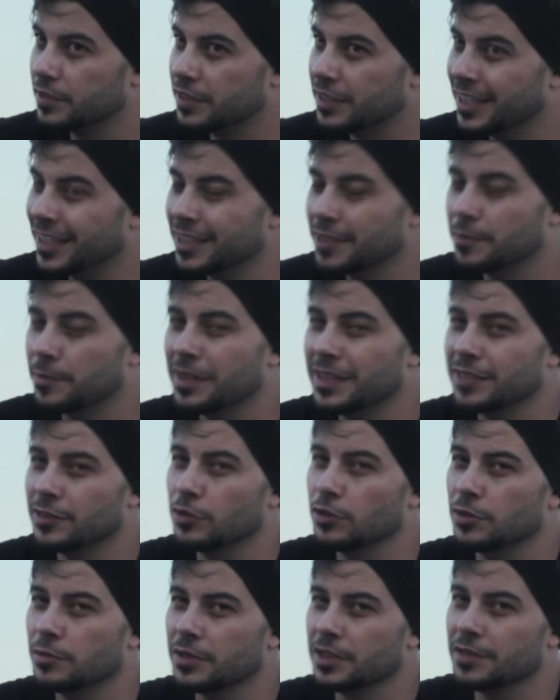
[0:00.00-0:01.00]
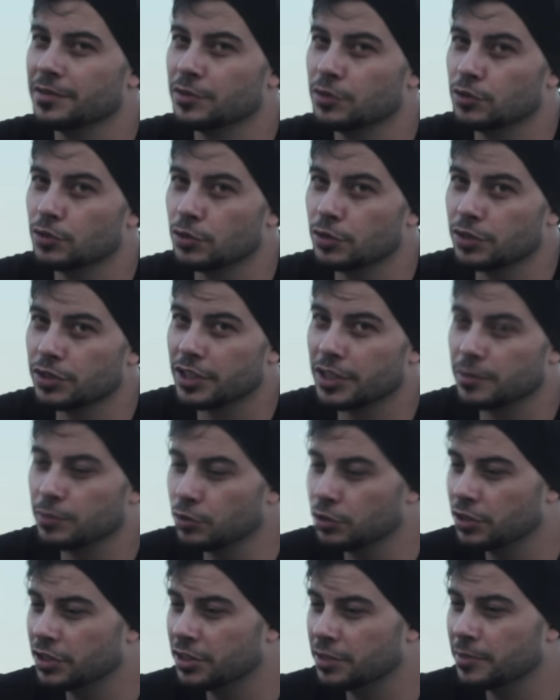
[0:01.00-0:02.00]
Tek bende olmayan video o ya.
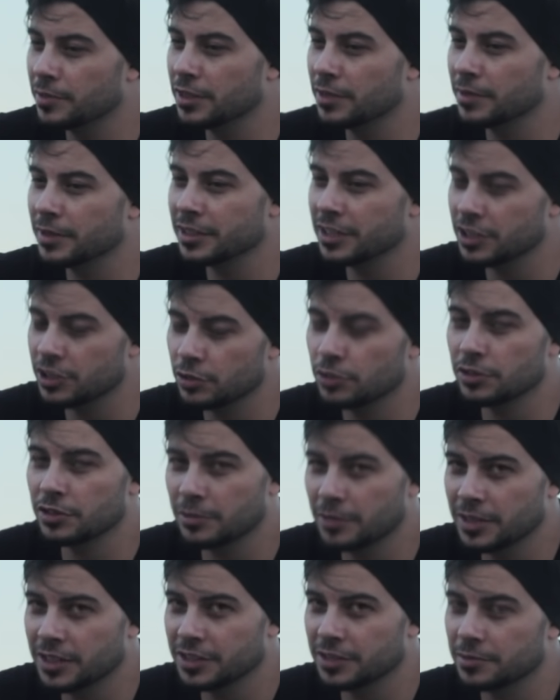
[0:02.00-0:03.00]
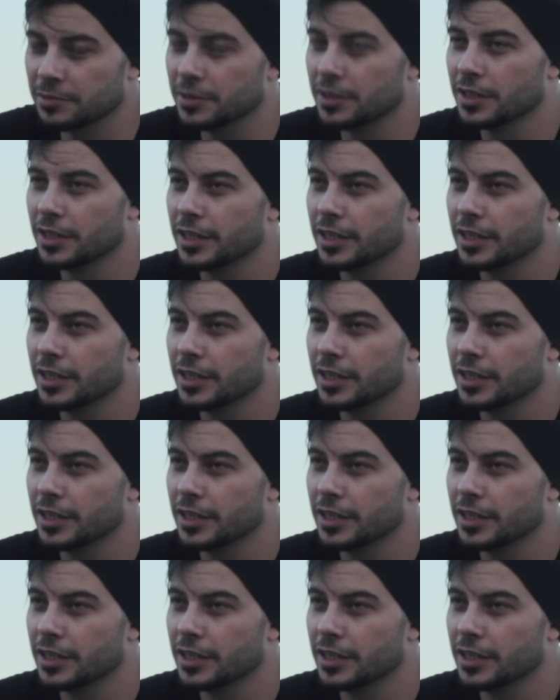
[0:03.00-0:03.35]
Büyük ihtimalle ben geçen ona baktım.